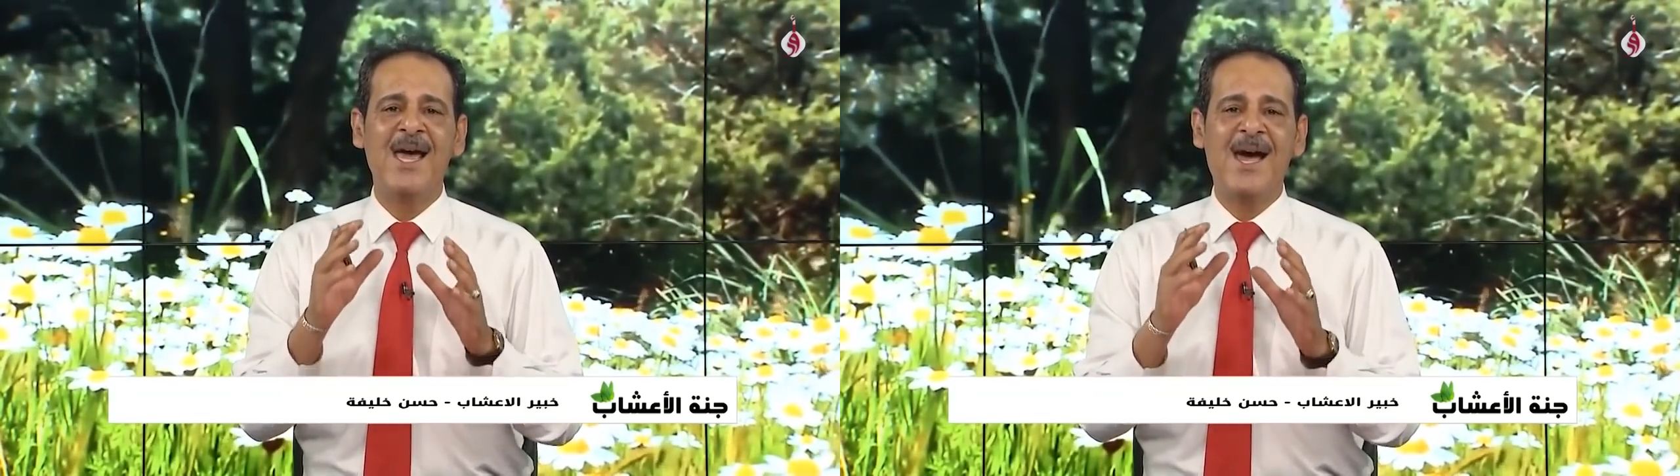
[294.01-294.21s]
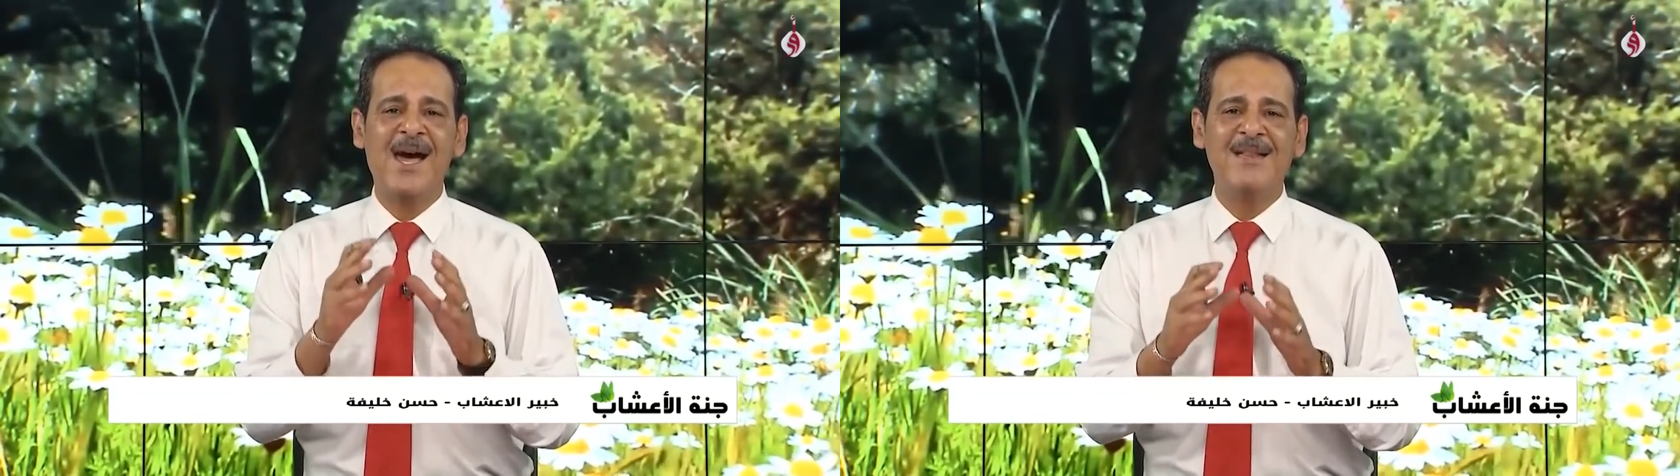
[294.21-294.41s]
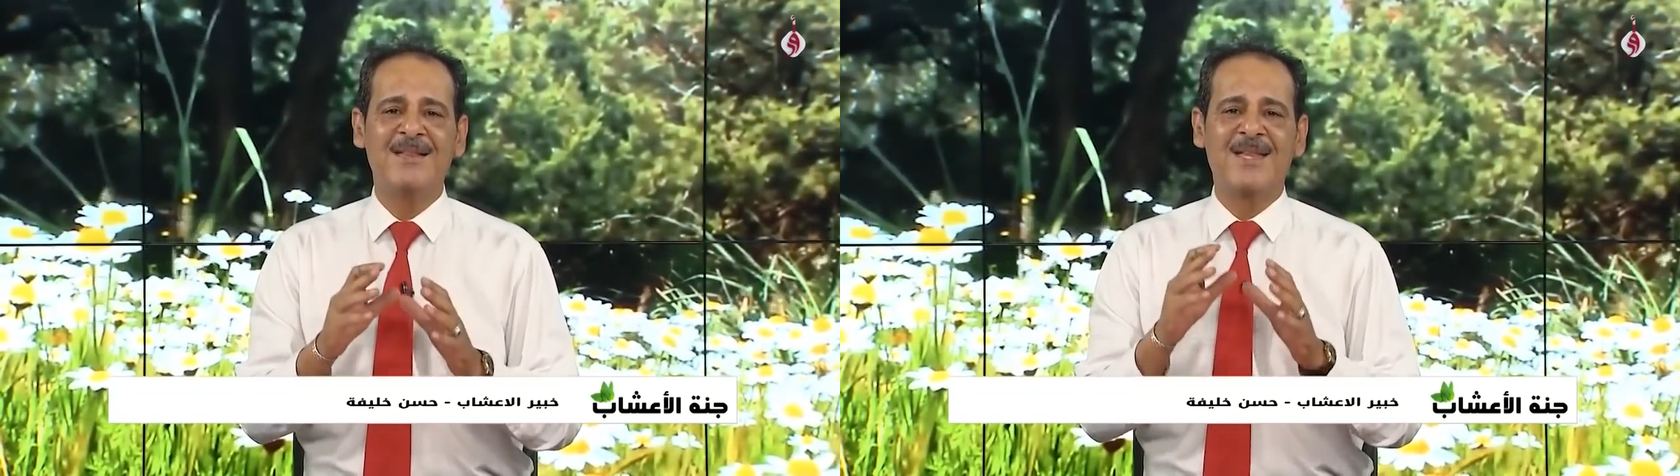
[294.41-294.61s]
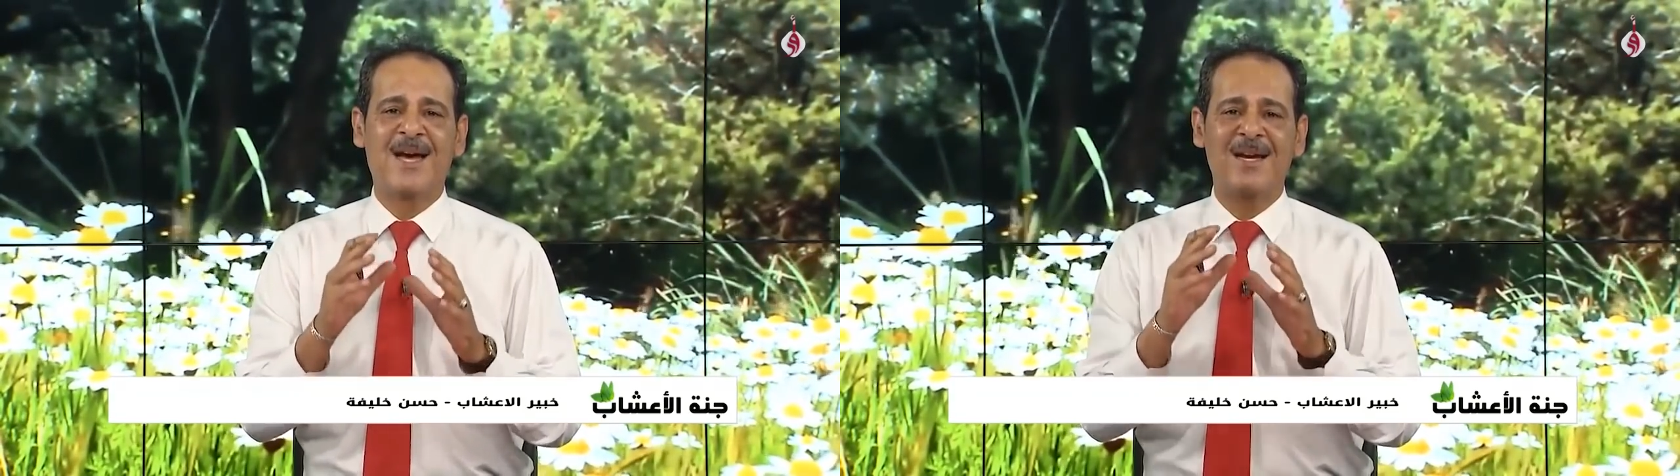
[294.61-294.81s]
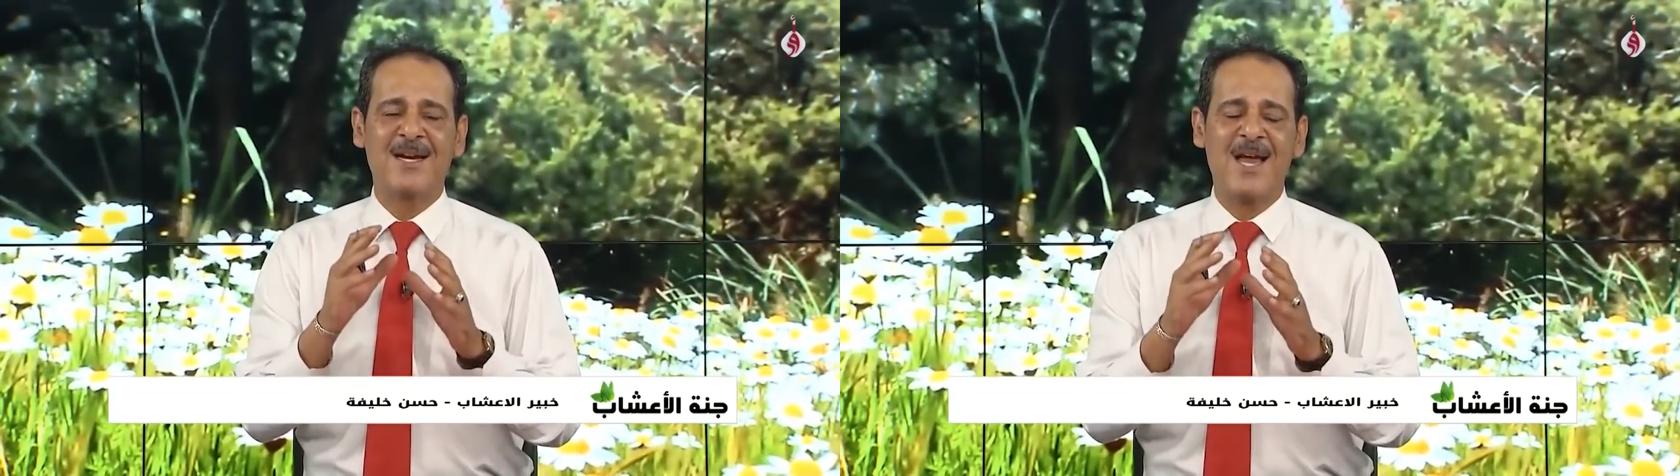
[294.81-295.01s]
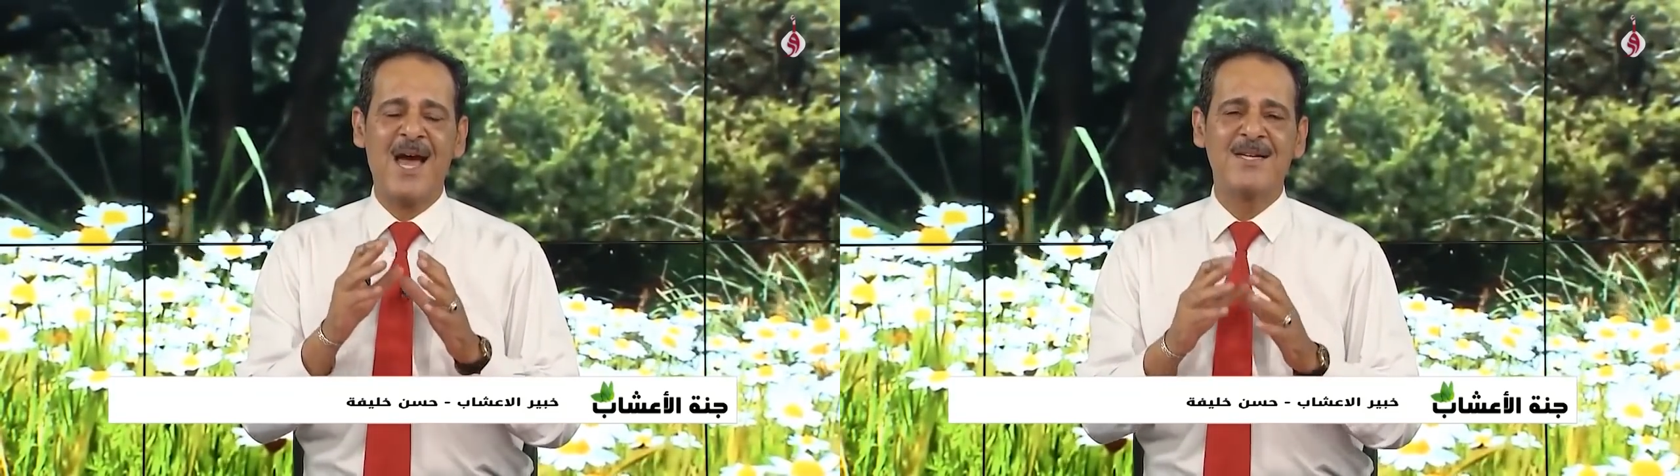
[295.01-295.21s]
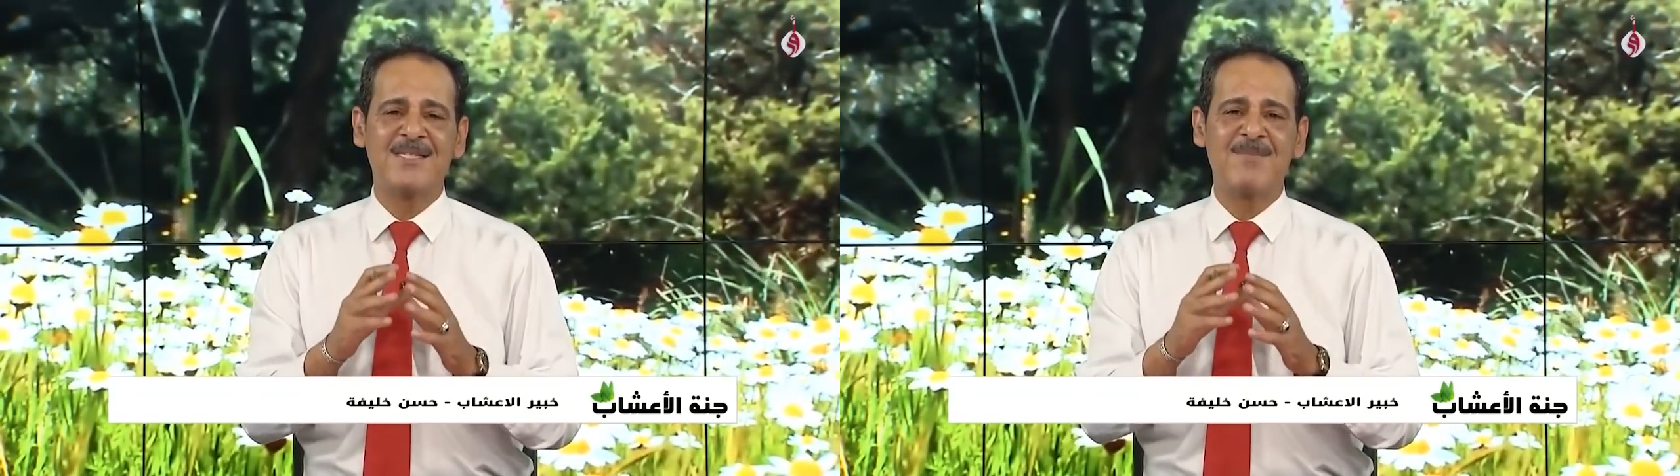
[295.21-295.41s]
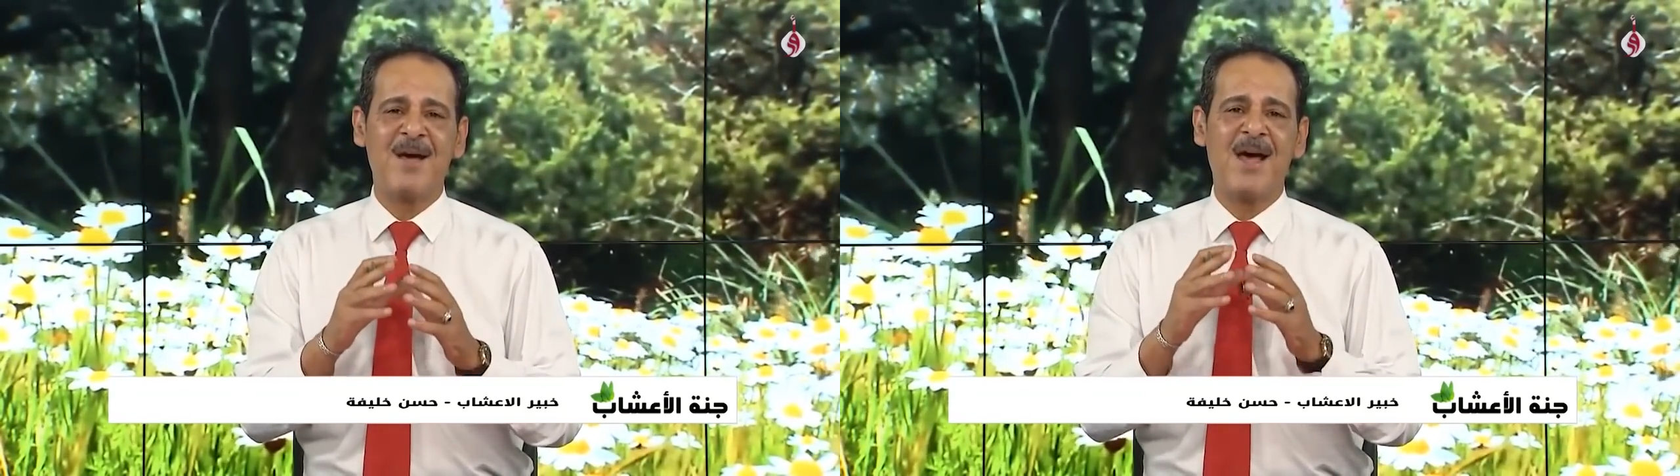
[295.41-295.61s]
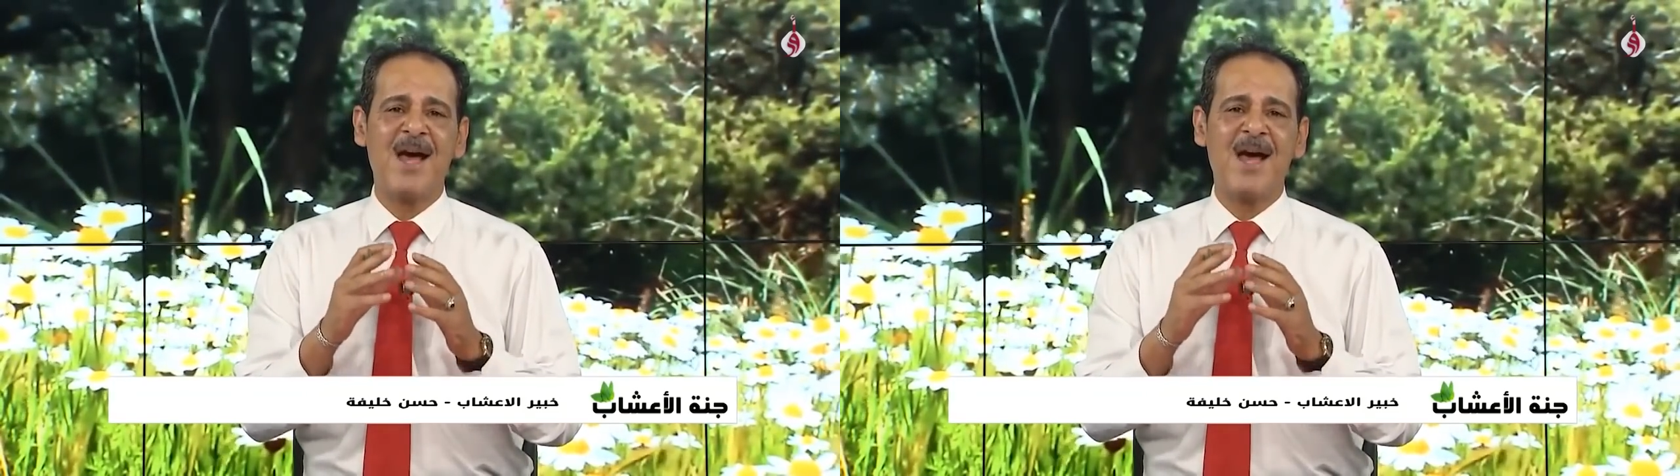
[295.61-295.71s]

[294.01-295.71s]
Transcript: حتى للأجزمة